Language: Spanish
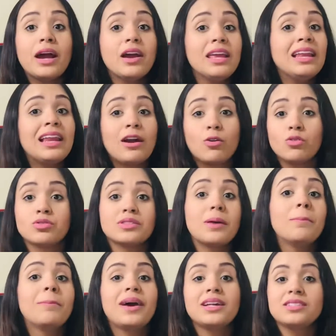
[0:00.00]
y la cosa
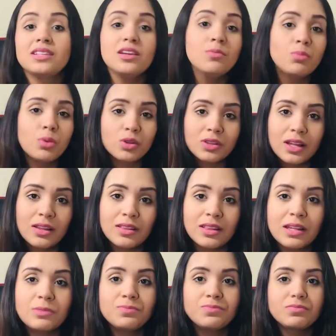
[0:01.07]
más
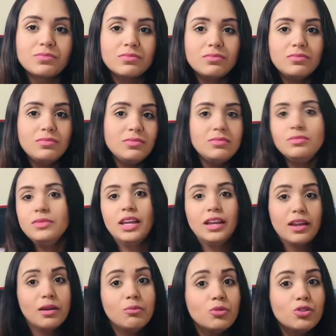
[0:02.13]
importante en
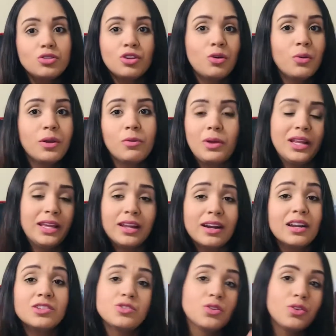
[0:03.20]
el mundo o en cualquier
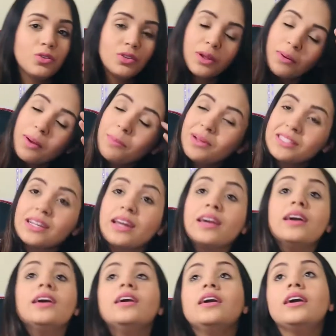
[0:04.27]
relación que usted va a empezar.
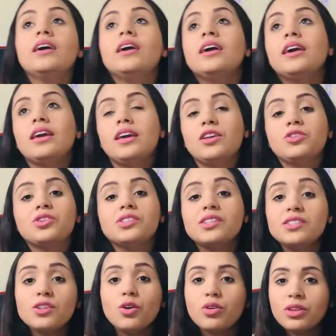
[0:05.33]
Entonces,
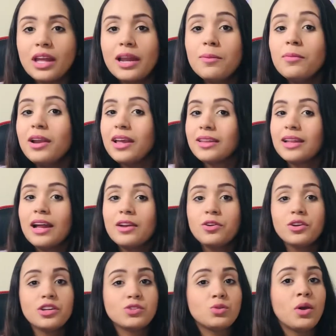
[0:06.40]
si usted le molesta algo
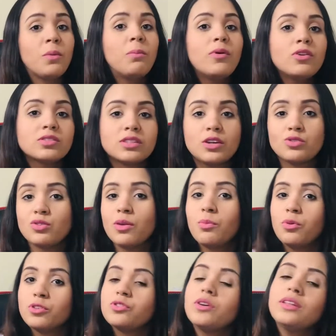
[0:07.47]
que su esposa o su
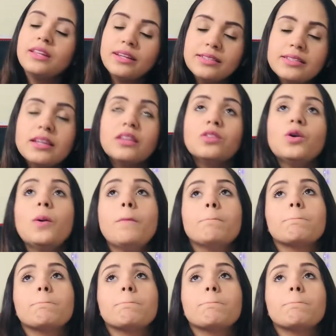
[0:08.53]
esposo esté haciendo,